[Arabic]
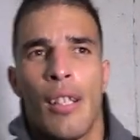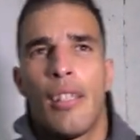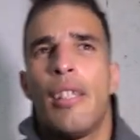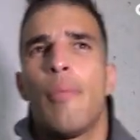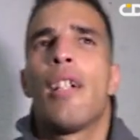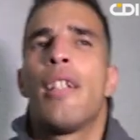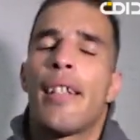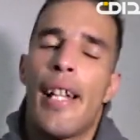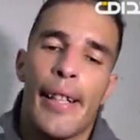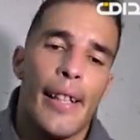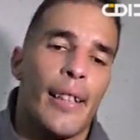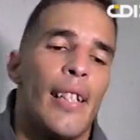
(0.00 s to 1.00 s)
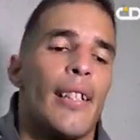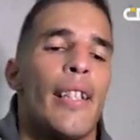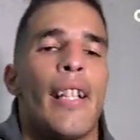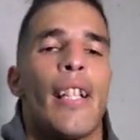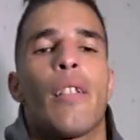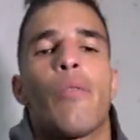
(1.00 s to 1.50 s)
لما لا تحقيق ثلاث
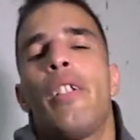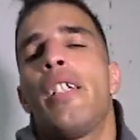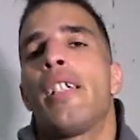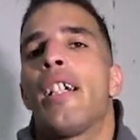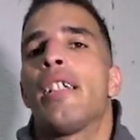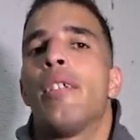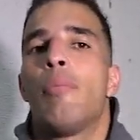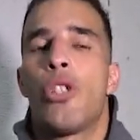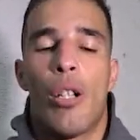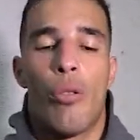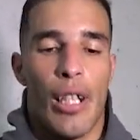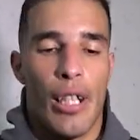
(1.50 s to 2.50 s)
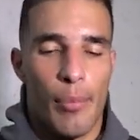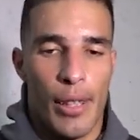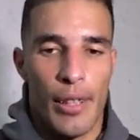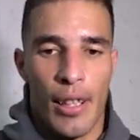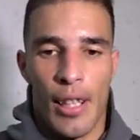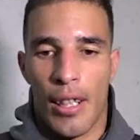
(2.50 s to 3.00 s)
نقاط في قدم الجوهرة
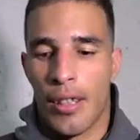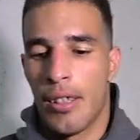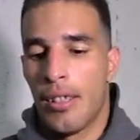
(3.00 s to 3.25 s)
باذن الله